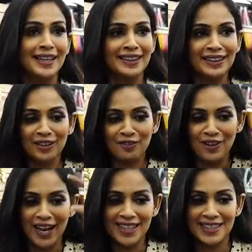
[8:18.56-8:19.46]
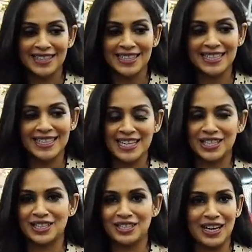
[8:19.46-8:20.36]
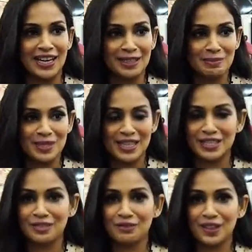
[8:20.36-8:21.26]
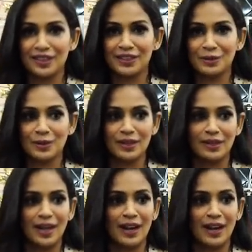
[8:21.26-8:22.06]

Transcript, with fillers: இந்த ஃபேன்சி செக்ஷன் ஐட்டம் செக்ஷன் வந்த உடனே